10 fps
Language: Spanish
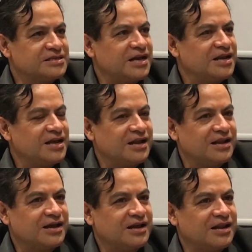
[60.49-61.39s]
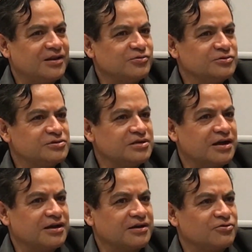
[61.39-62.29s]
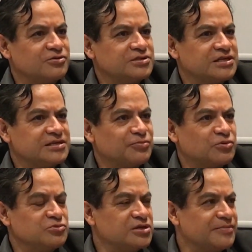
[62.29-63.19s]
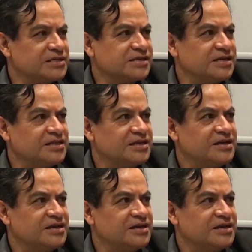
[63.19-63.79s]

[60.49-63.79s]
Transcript: y sale a, la luz y a conocerse por mucha más